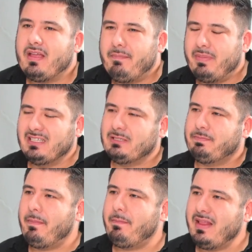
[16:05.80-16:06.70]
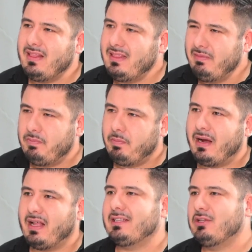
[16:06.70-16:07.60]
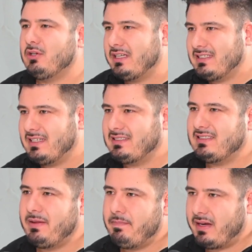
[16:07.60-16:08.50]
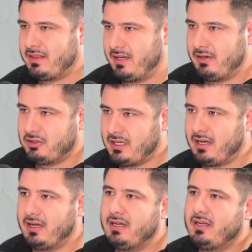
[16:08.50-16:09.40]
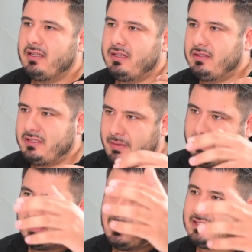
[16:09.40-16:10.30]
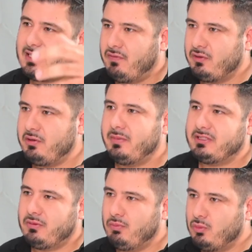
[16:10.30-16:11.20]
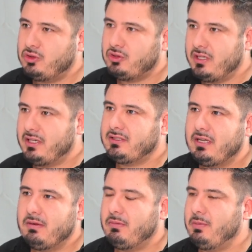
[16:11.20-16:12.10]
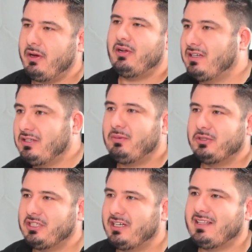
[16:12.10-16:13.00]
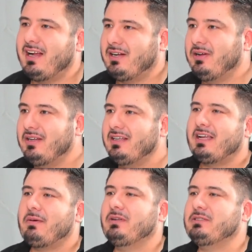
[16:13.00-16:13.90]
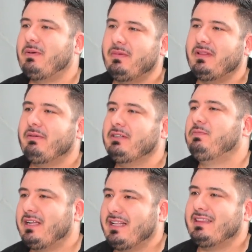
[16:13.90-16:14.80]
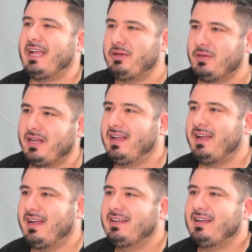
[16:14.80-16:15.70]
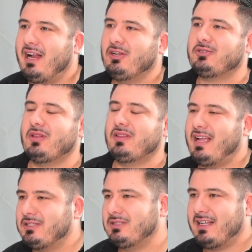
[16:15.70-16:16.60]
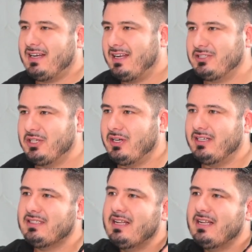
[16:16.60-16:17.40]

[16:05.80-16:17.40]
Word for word: principalmente, ¿para qué es lo que se necesita invertir? O sea, ya me decías que el fondo de inversión mucho es, me lo imagino así como Shark Tank, ¿no? Sí. principalmente vas porque te ayudan a, los contactos, las relaciones.